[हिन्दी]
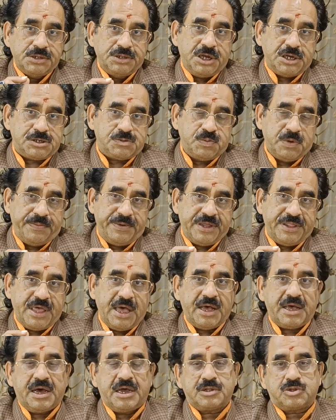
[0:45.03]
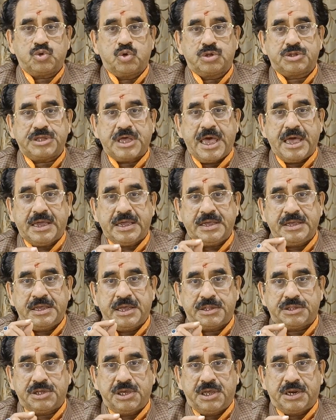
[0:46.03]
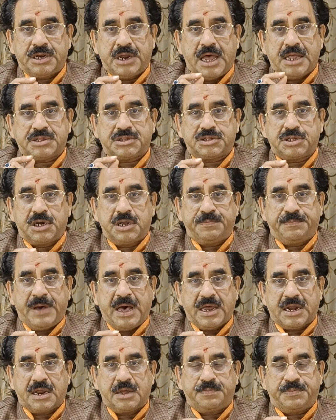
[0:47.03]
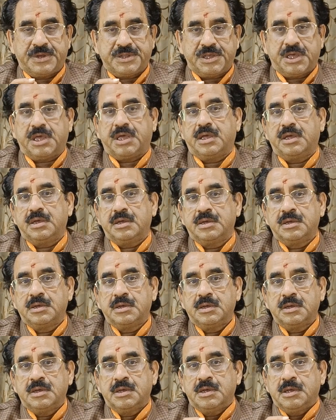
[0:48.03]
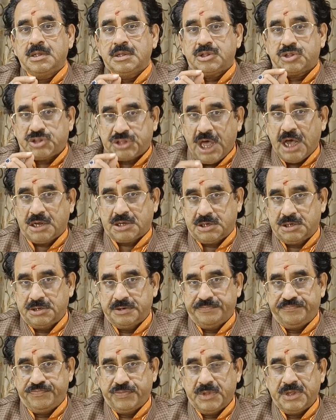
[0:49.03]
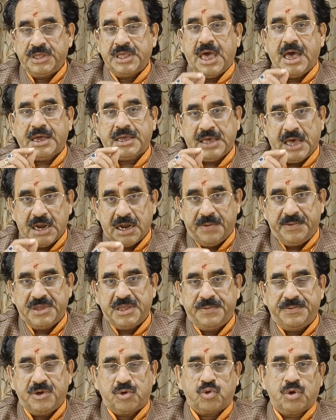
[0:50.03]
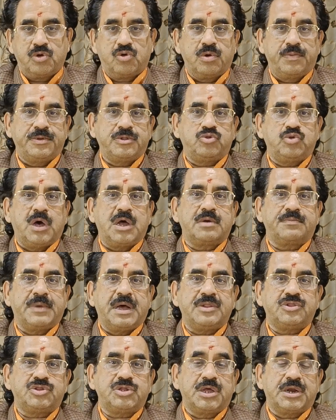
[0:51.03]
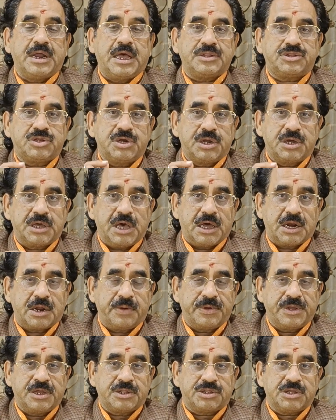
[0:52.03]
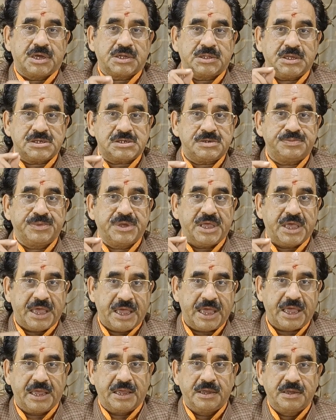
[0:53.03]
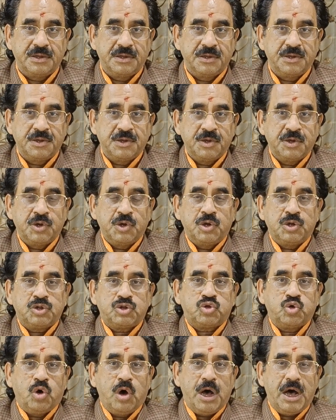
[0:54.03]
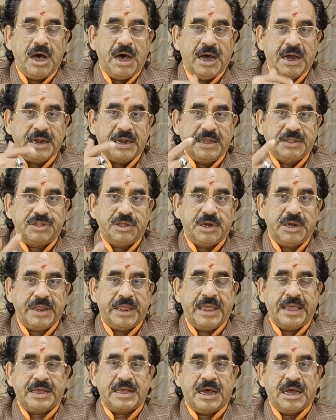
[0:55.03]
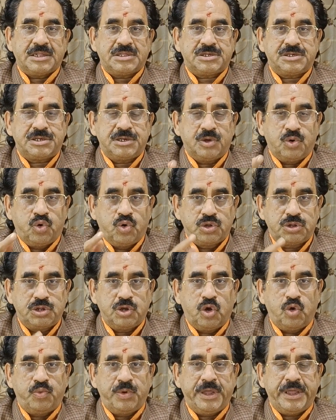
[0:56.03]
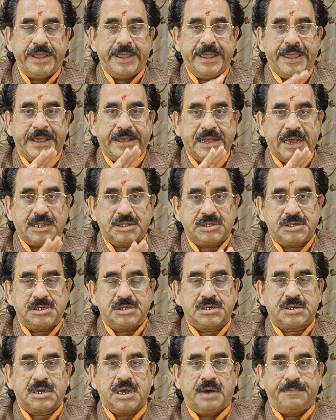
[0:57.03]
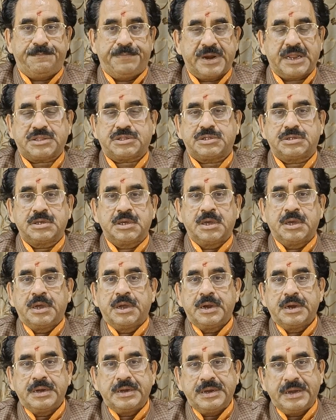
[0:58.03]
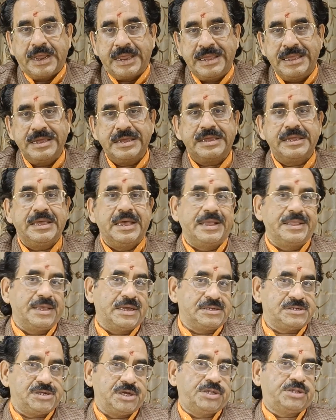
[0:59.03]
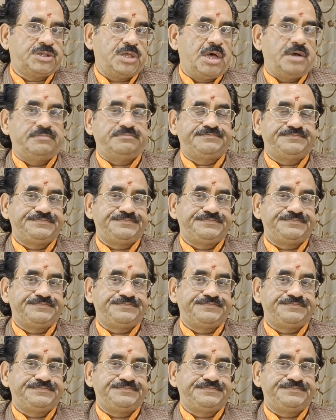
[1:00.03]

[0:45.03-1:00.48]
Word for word: दसवें भेदा का अर्थ होता है कि यदि रात्रि बारह बजे तक या ग्यारह बजे भी कोई कोई विद्वान मानते हैं रात्रि ग्यारह बजे तक दसवीं है तो अगले दिन एकादशी होते हुए भी एकादशी का व्रत नहीं किया जा सकता